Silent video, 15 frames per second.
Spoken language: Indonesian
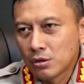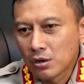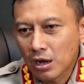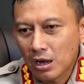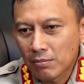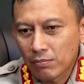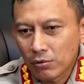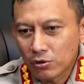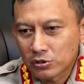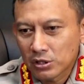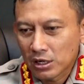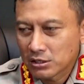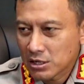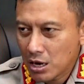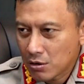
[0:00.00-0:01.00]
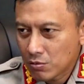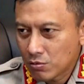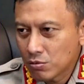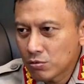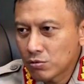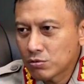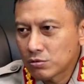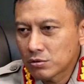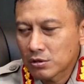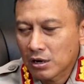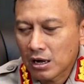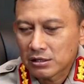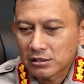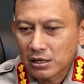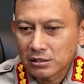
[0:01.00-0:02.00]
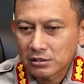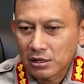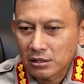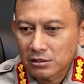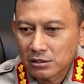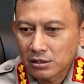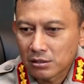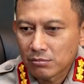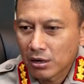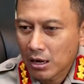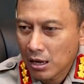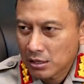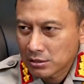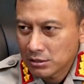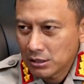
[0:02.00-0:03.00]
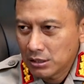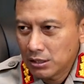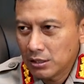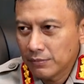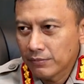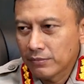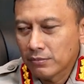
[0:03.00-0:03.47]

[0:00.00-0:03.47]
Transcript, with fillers: Kapolsek Cakung, Kasaserse Bekasi,